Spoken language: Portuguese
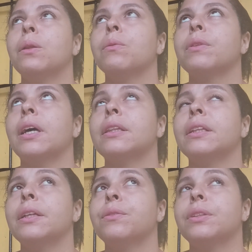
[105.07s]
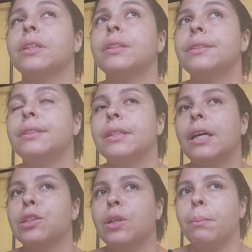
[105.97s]
Não tá tendo tanto esse
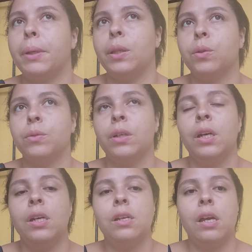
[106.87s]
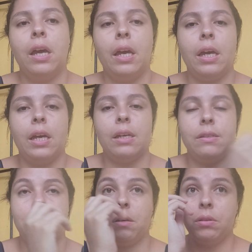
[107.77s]
engajamento. É,
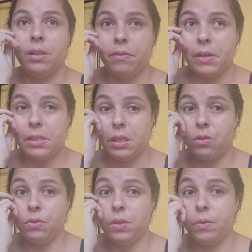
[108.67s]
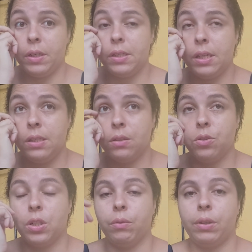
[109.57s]
se eu tivesse as
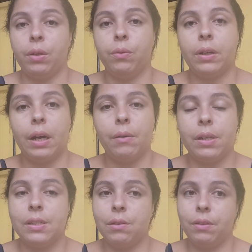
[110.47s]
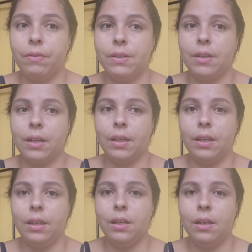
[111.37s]
visualizações que eu tenho no Cauê, se eu tivesse
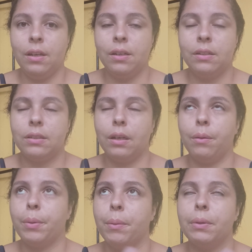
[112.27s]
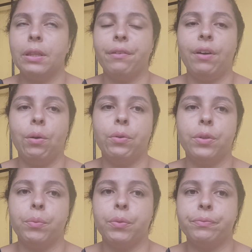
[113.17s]
aqui, tava pra mim tava
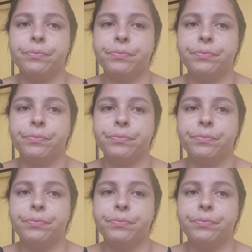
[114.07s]
ótimo.